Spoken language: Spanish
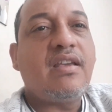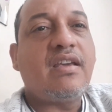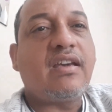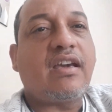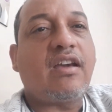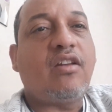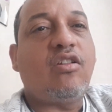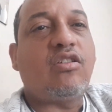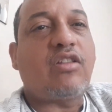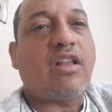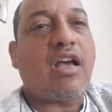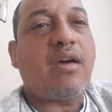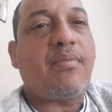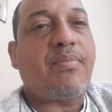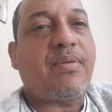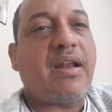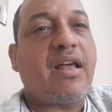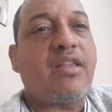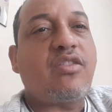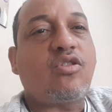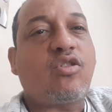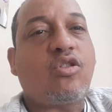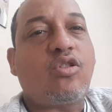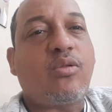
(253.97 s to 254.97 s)
Que lo están
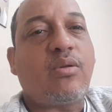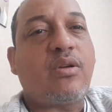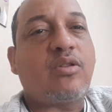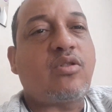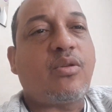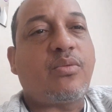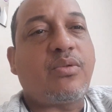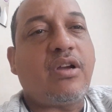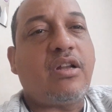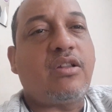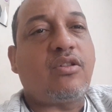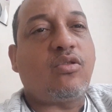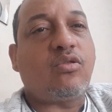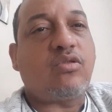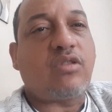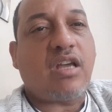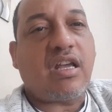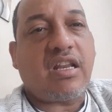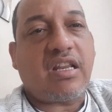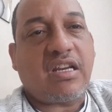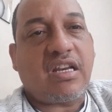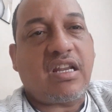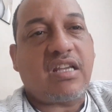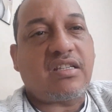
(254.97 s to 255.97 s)
esperando con los brazos abiertos.
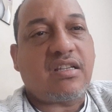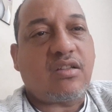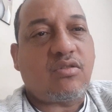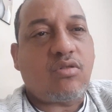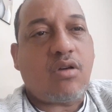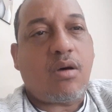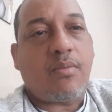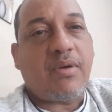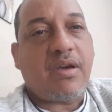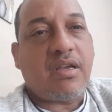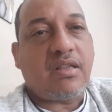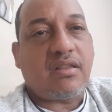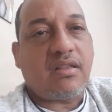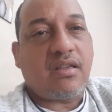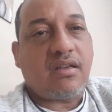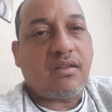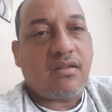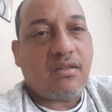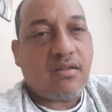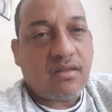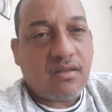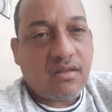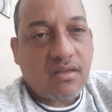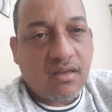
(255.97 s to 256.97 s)
Ustedes regresen nuevamente
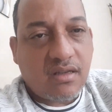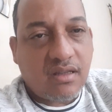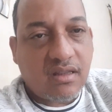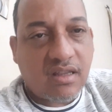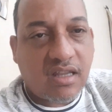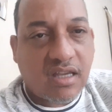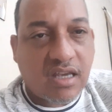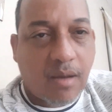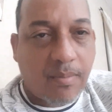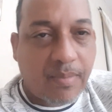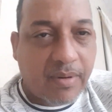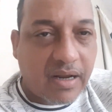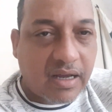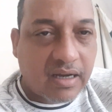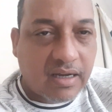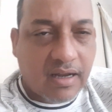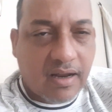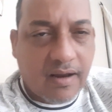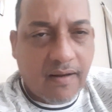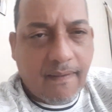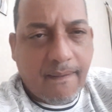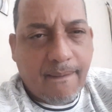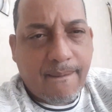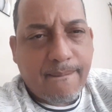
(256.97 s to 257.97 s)
de allá para
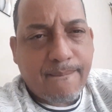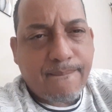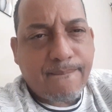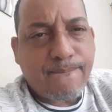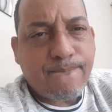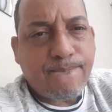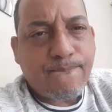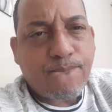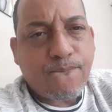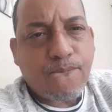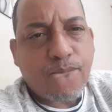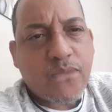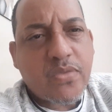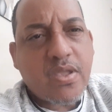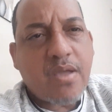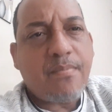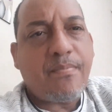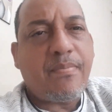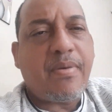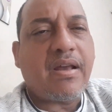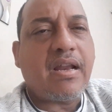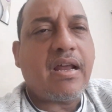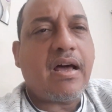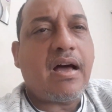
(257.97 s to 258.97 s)
acá.
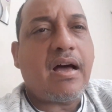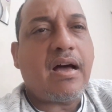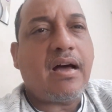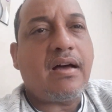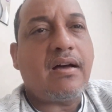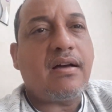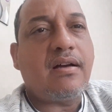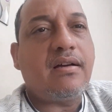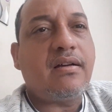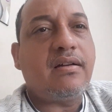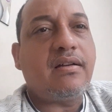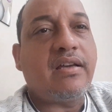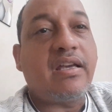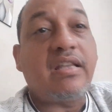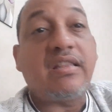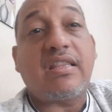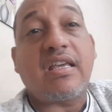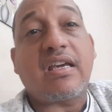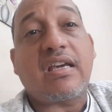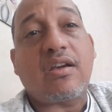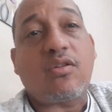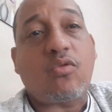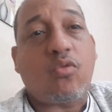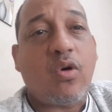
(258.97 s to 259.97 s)
Para
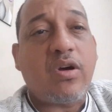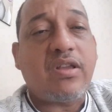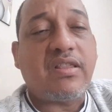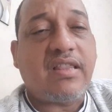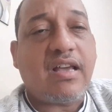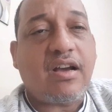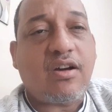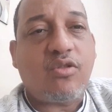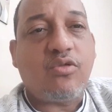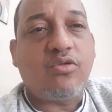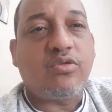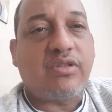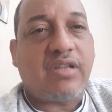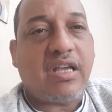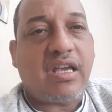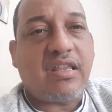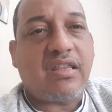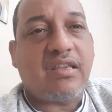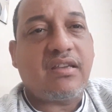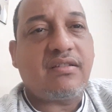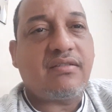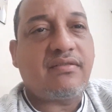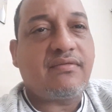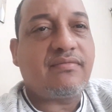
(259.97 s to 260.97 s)
gente que cuenta con
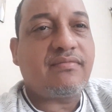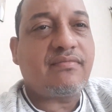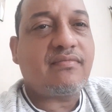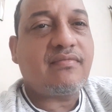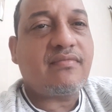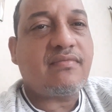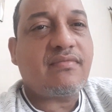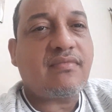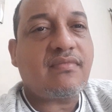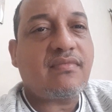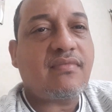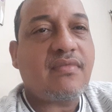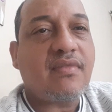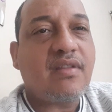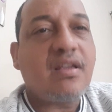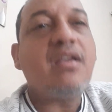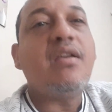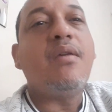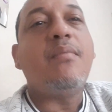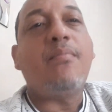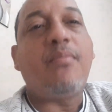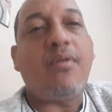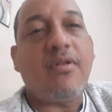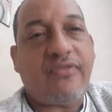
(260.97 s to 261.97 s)
ustedes.
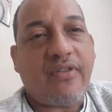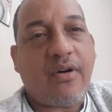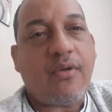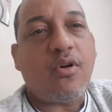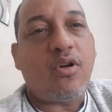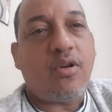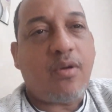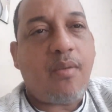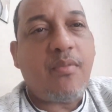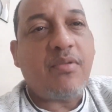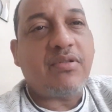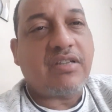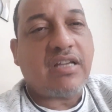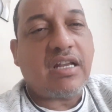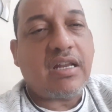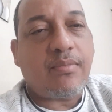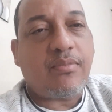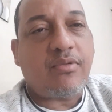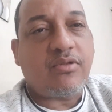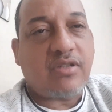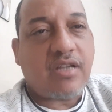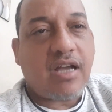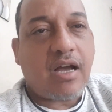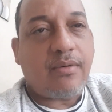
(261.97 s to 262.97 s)
Por favor, vamos a ser
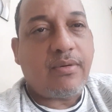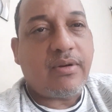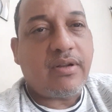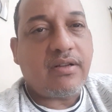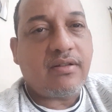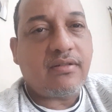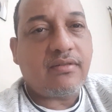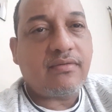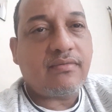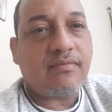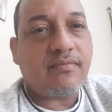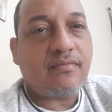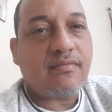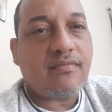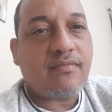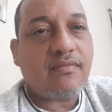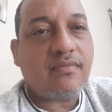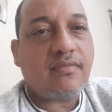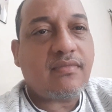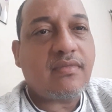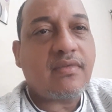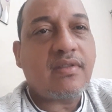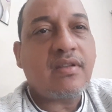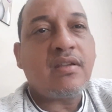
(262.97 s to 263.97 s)
responsables.
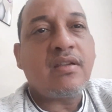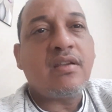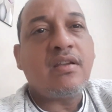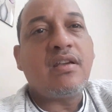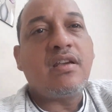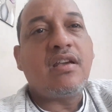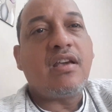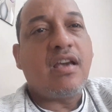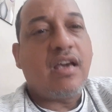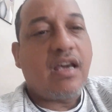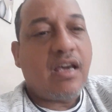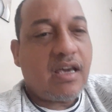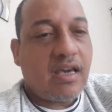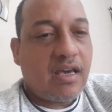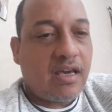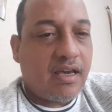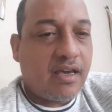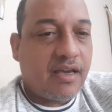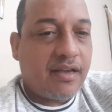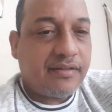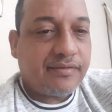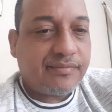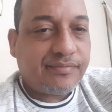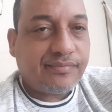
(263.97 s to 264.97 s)

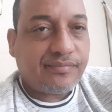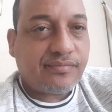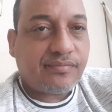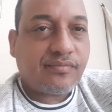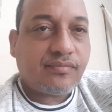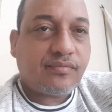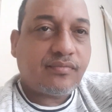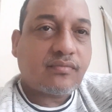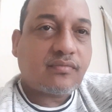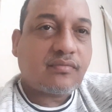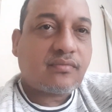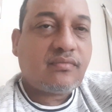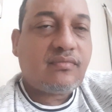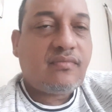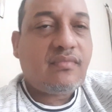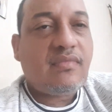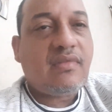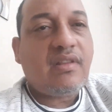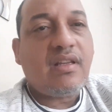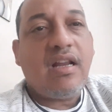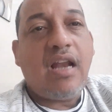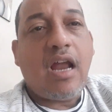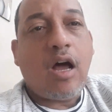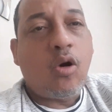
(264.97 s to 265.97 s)
Eh,
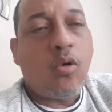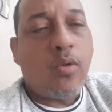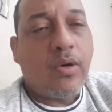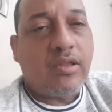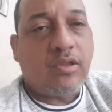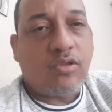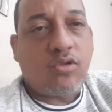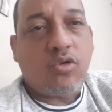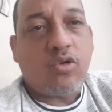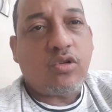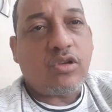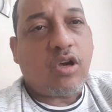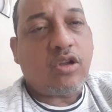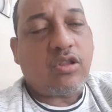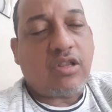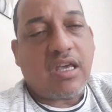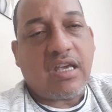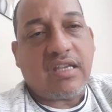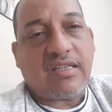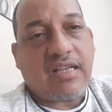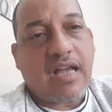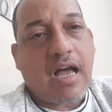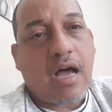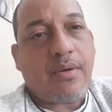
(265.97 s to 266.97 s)
la juventud, ya
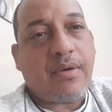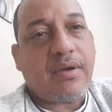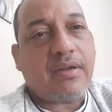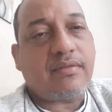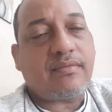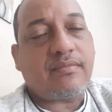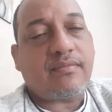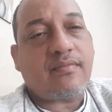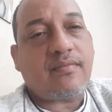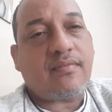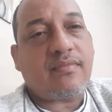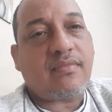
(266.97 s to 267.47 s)
ustedes saben,